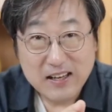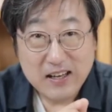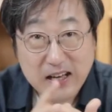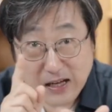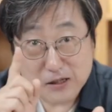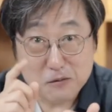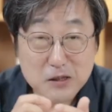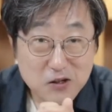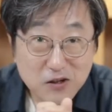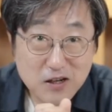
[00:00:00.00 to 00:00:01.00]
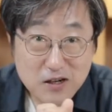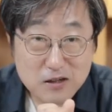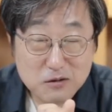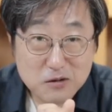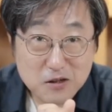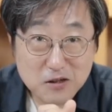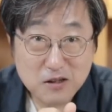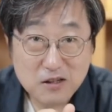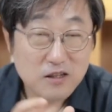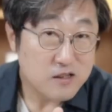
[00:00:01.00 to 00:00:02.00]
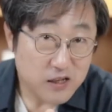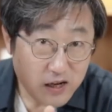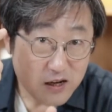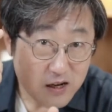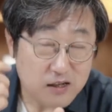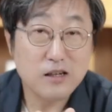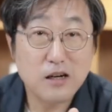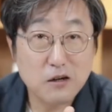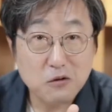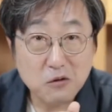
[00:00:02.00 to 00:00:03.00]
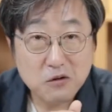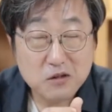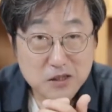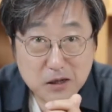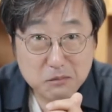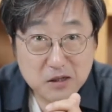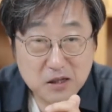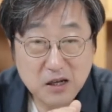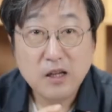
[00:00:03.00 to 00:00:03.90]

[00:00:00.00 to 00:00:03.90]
한 가지만 정하라 그러면 저는 생각이라고 칭합니다.